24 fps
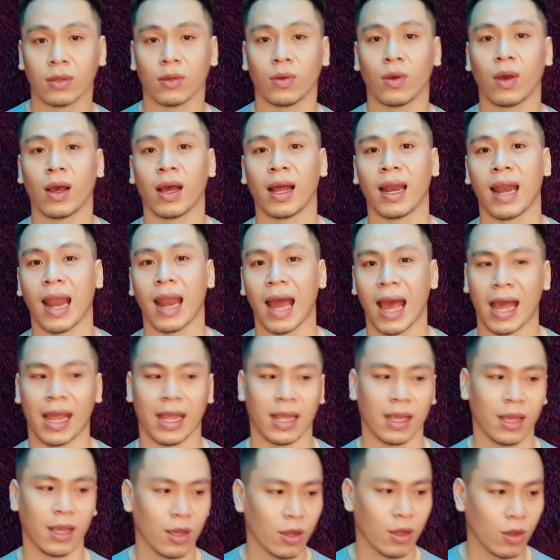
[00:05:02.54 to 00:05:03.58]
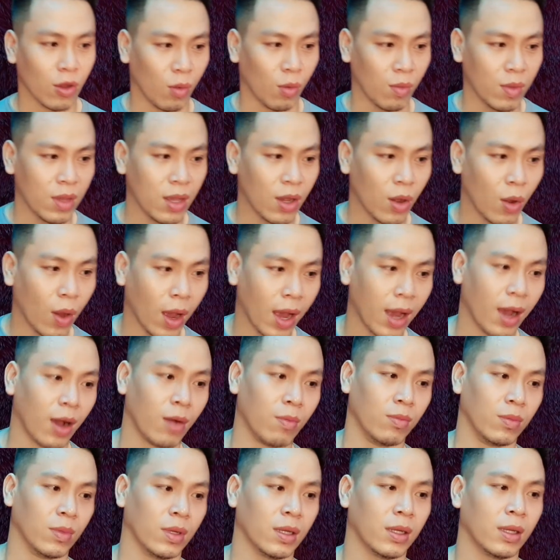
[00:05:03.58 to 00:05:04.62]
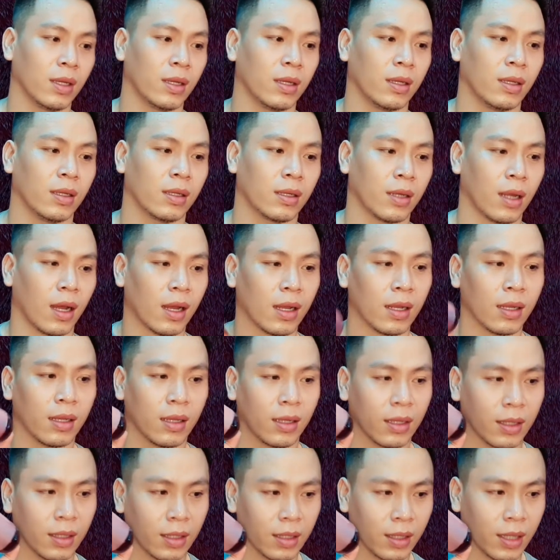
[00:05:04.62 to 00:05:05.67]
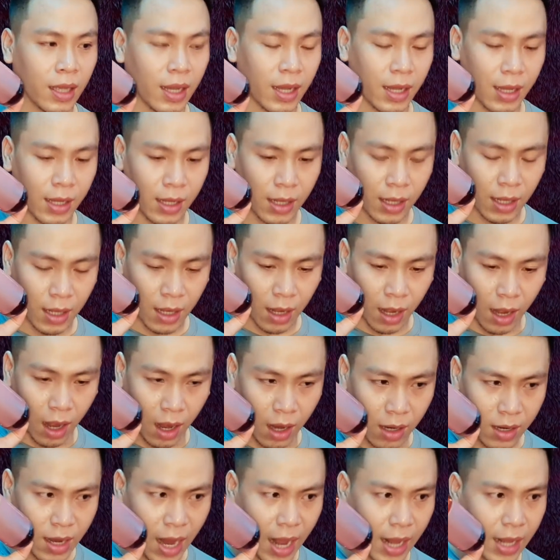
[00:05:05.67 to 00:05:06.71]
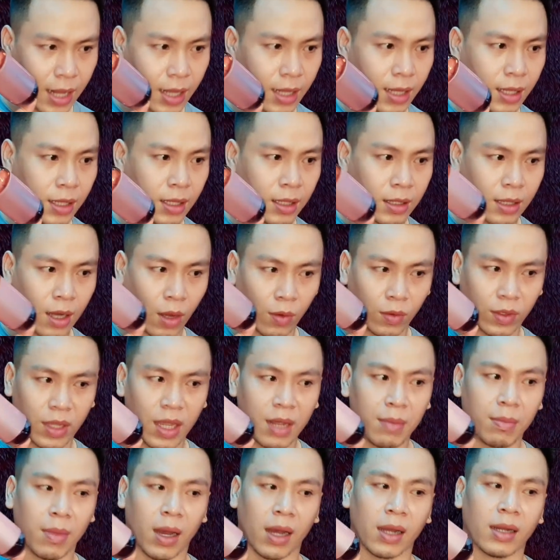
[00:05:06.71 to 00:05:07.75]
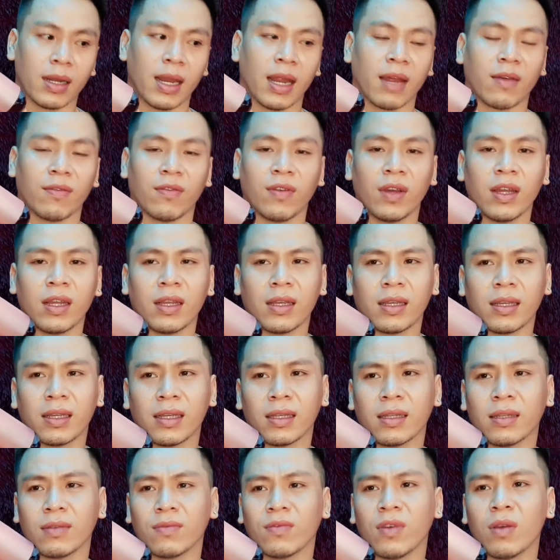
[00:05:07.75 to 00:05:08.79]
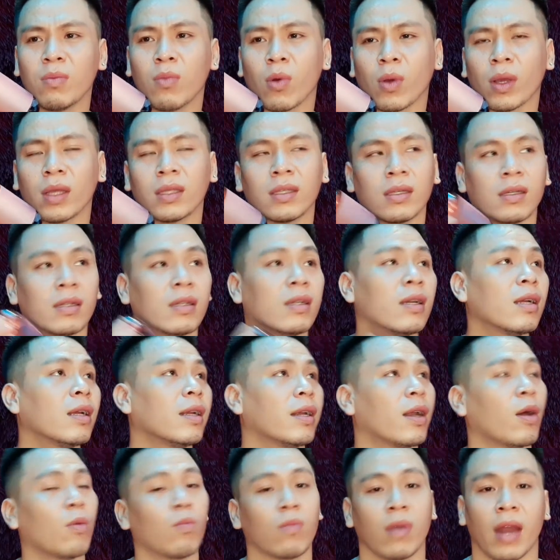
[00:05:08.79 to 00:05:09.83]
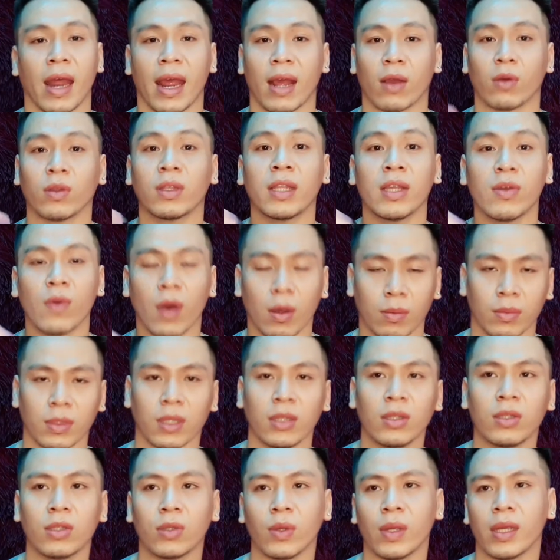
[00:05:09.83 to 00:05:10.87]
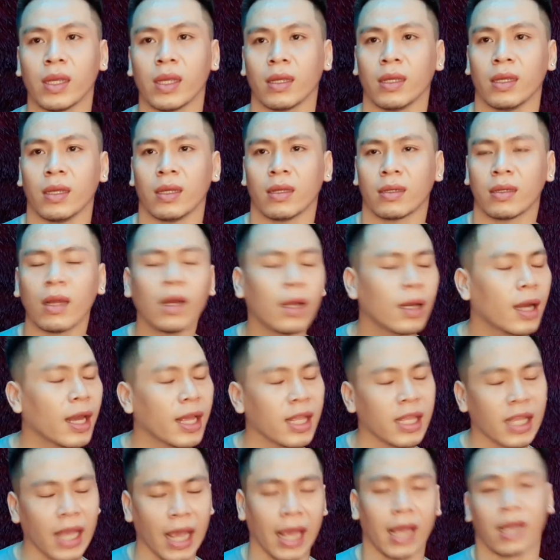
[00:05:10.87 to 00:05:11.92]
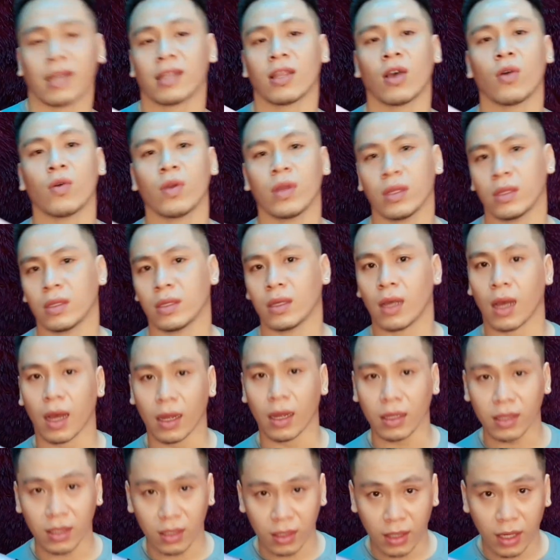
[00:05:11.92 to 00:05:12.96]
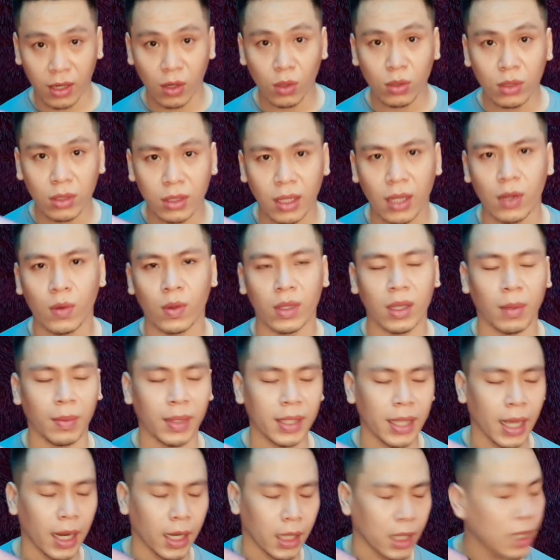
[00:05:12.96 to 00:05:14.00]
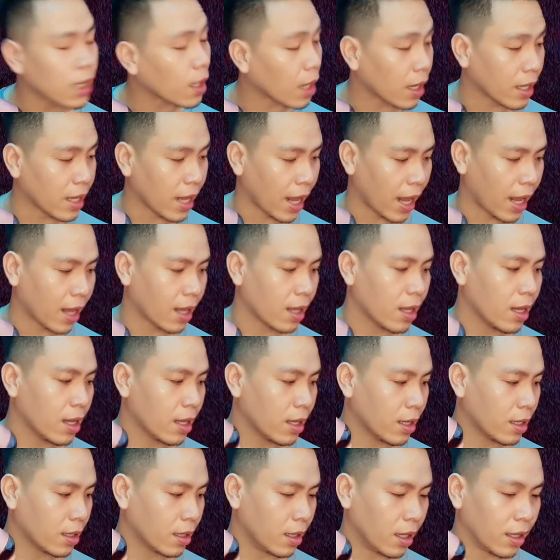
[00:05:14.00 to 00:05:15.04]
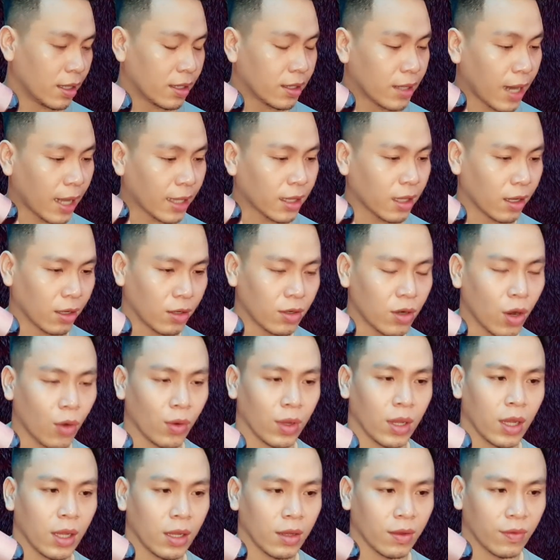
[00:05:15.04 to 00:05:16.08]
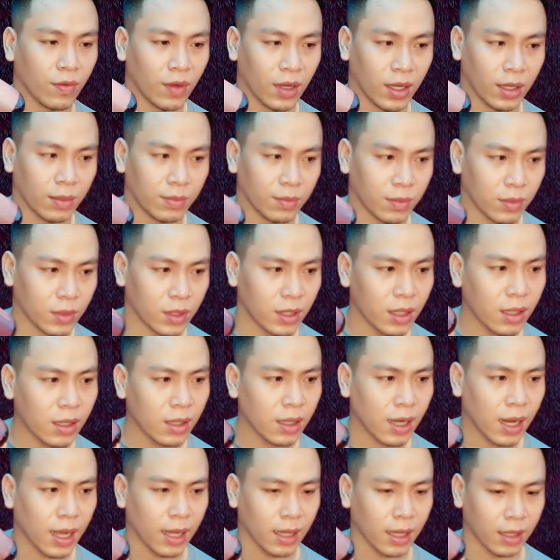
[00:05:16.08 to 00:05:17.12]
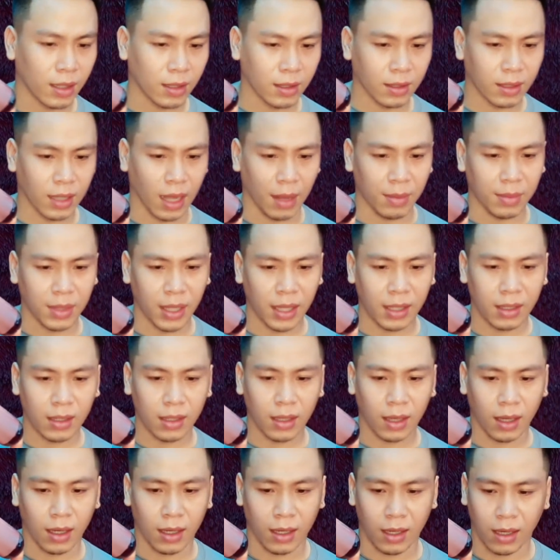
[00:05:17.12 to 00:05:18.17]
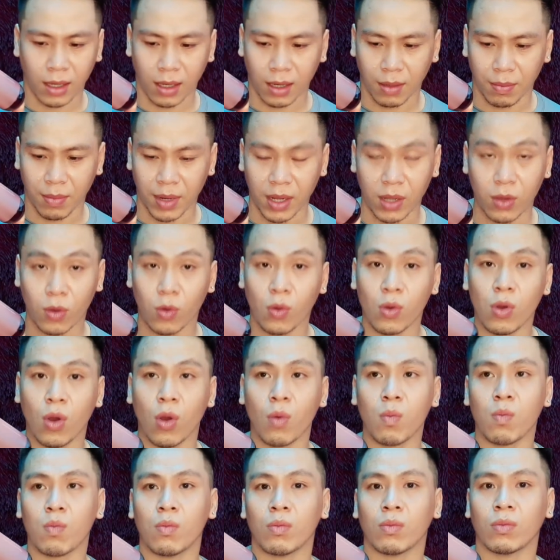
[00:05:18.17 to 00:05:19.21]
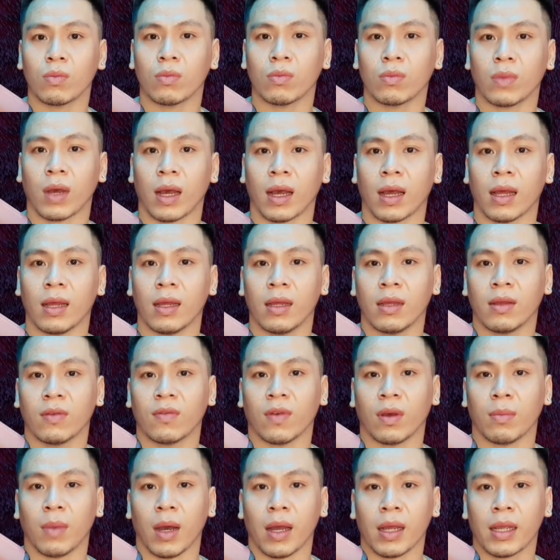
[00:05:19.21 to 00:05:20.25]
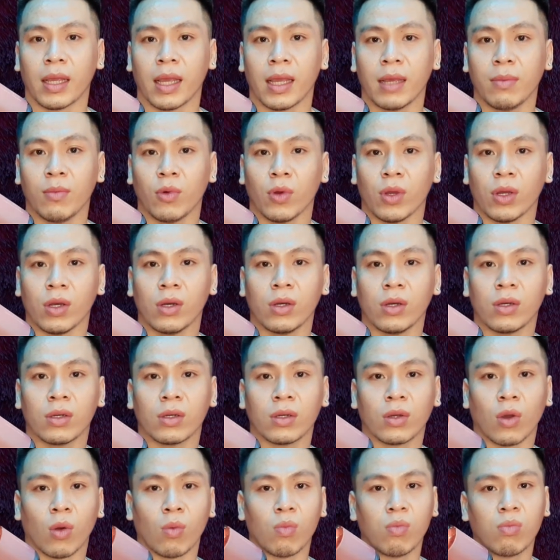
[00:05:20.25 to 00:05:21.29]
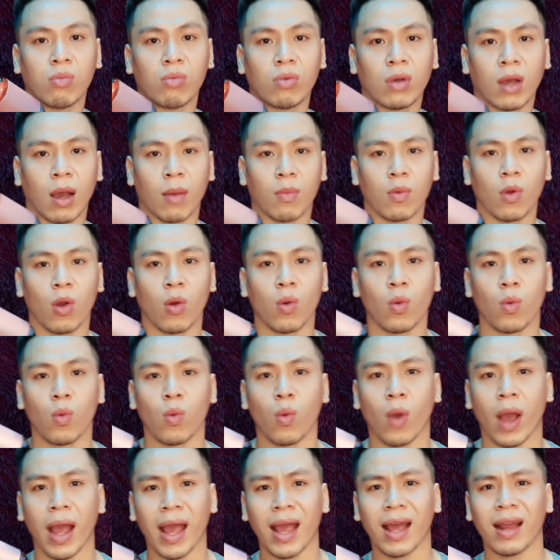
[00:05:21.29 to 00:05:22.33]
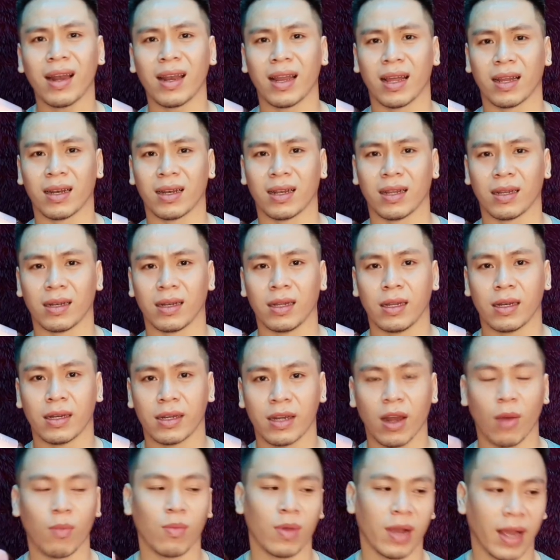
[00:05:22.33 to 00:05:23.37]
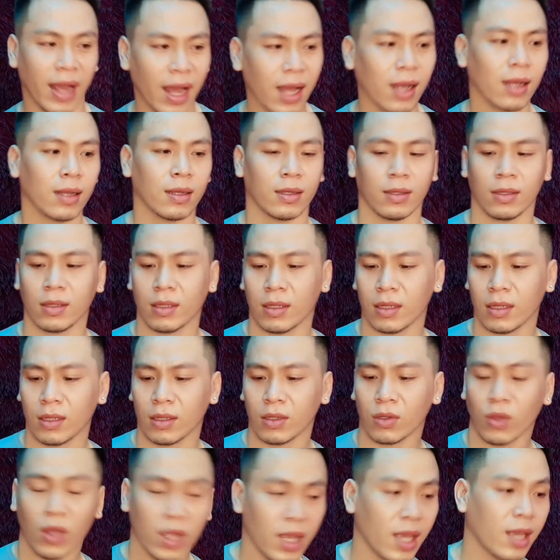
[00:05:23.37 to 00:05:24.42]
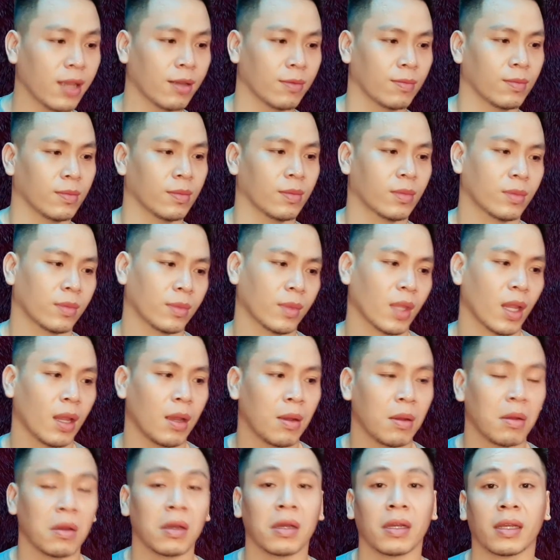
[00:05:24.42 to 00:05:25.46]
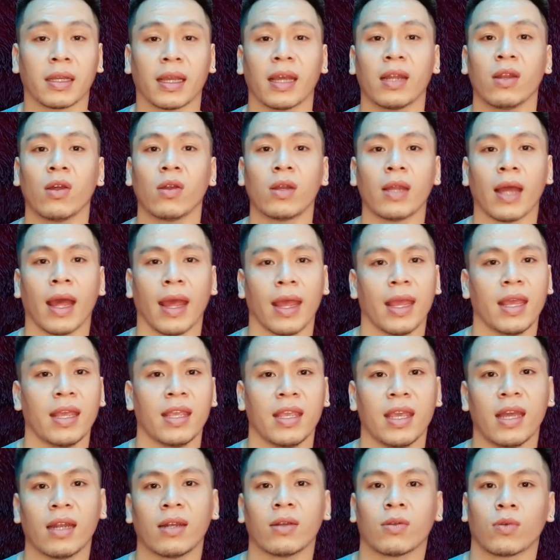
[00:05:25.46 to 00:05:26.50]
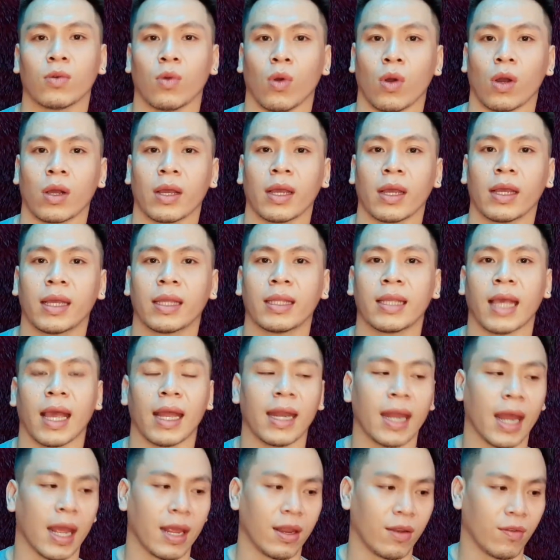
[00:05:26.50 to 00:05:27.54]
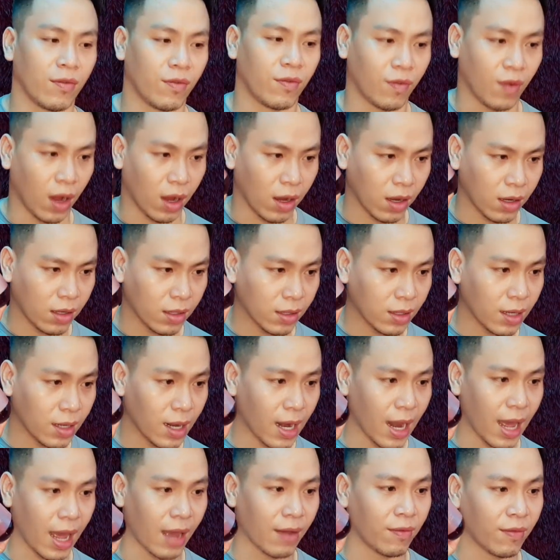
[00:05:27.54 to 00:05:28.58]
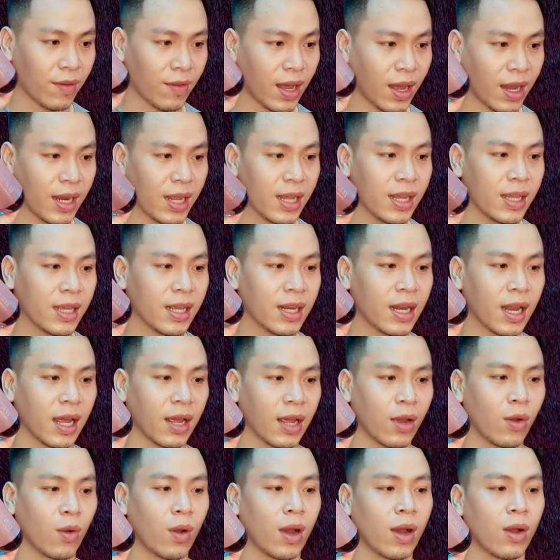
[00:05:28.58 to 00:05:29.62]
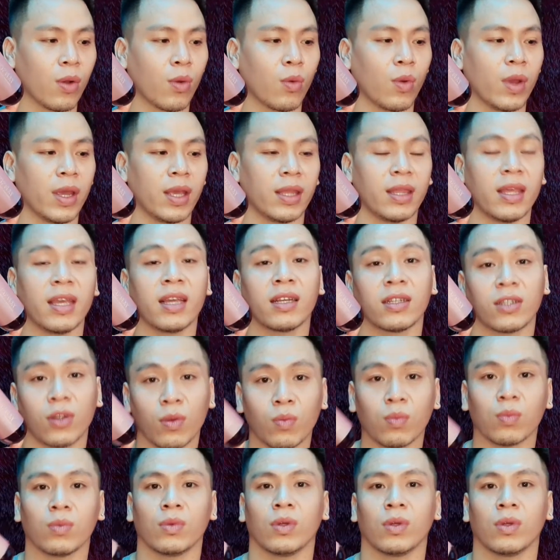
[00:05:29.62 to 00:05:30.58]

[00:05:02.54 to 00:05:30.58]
hoa lại cũng như hoa hồng đó thì ở đây đầu tiên mở ra với với một cái sự rất là nồng nàn của tiêu hồng tứ xuyên rất là nhẹ thôi ở cái nốt tiêu ở trong cái chàng rất là nhẹ lĩnh đã thử rồi và rất là cảm thấy rất là là, là bị cuốn hút và, và bởi cái mùi hương cũng không có quá là là nồng gắt tuy nhiên cái nốt hay nhất của cái cái chai này vẫn là vani với lại hoa quỳ thiên trúc